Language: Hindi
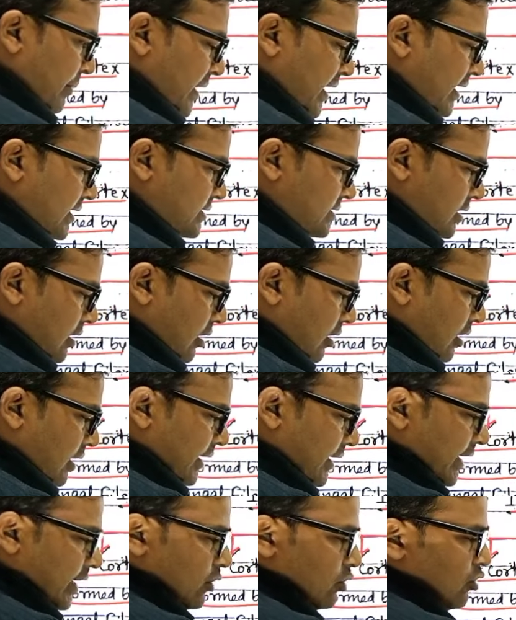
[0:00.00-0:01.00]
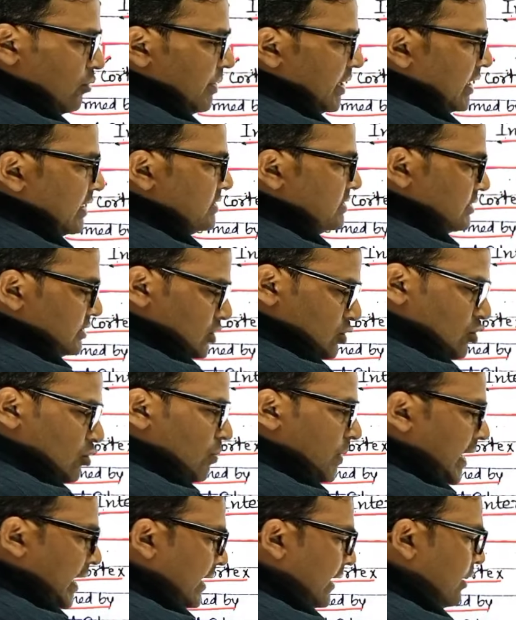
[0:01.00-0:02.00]
मेरस और हेट्रोमेरस ये
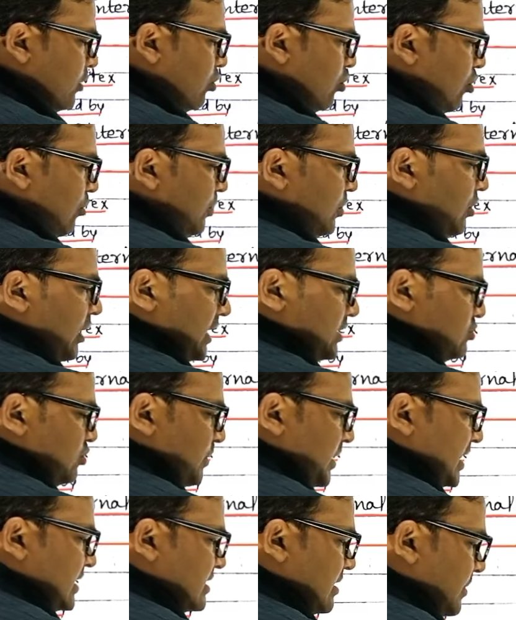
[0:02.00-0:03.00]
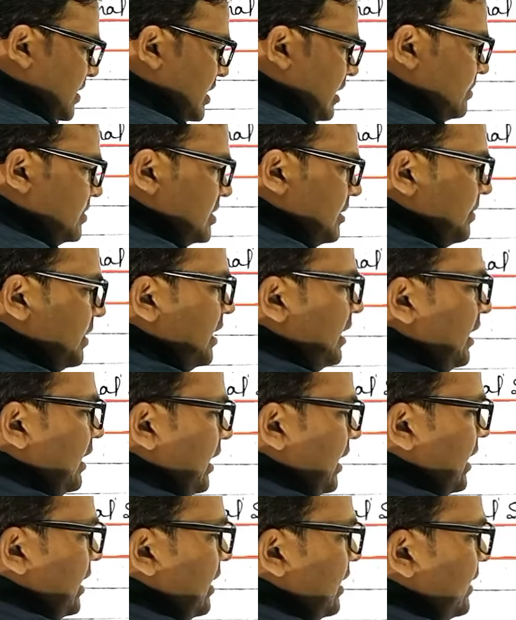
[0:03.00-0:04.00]
दो भाग हैं होम्यो आइसोमेरस का मतलब
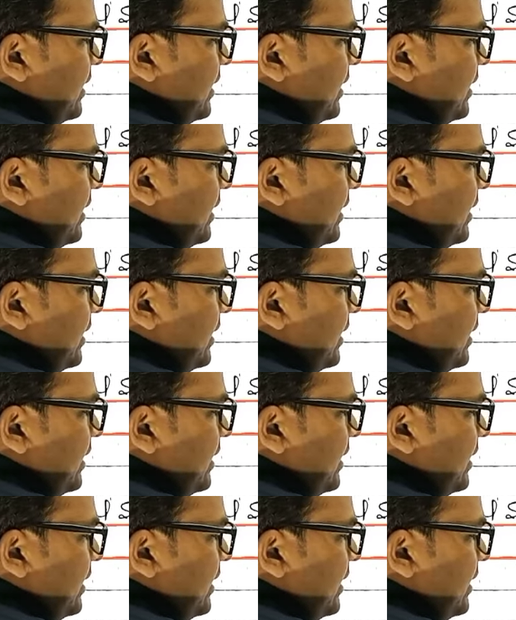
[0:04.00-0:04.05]
जब